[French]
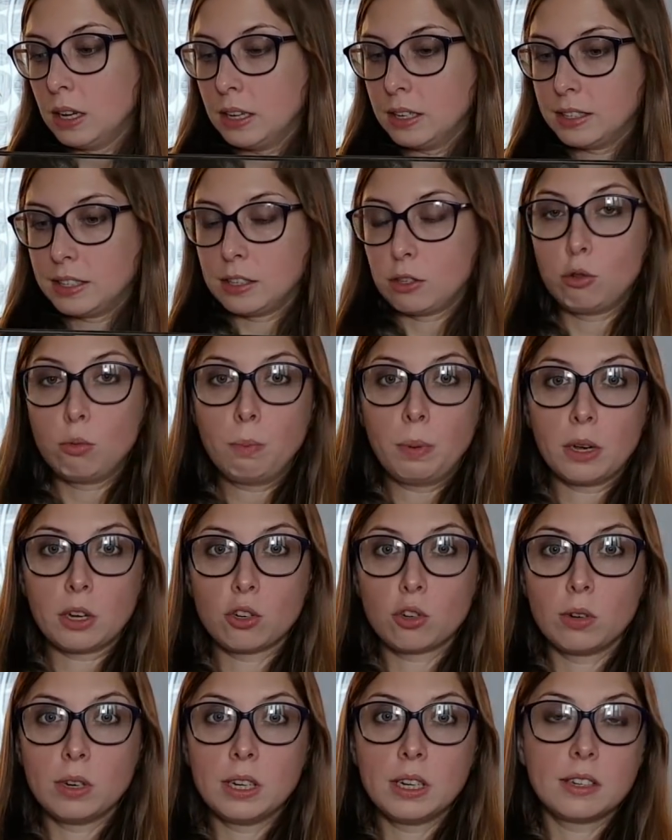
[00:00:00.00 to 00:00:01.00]
C'est super
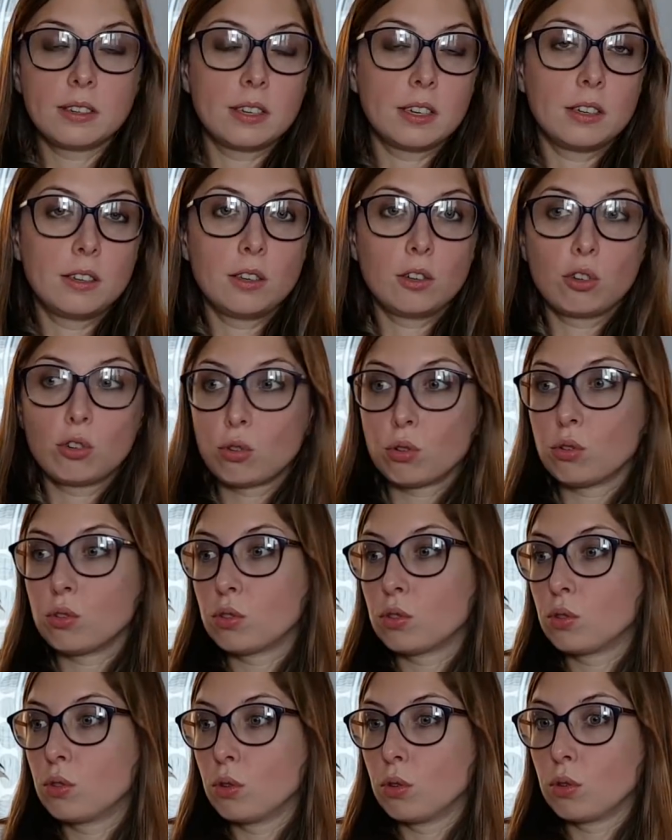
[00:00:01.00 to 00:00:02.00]
joli et c'est des
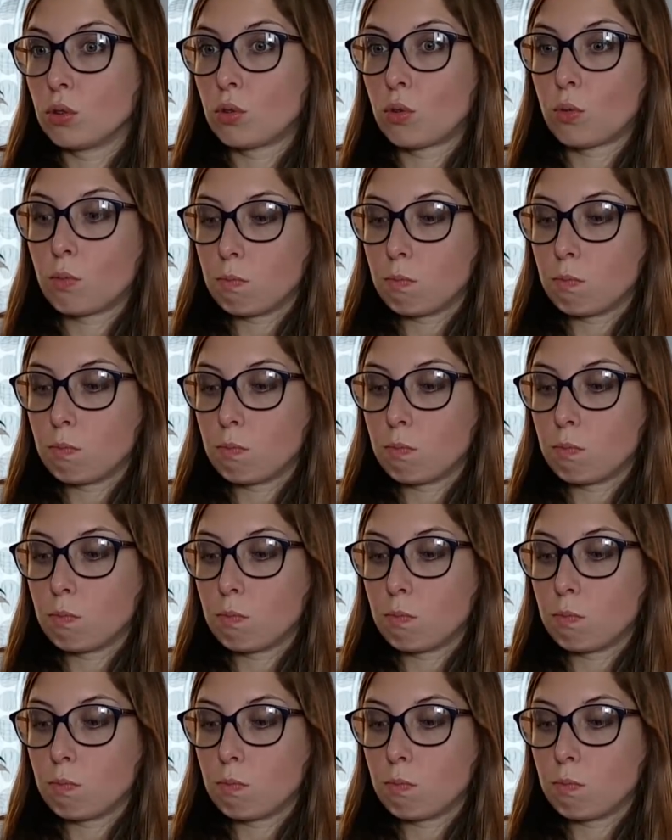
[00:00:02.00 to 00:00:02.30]
choses que,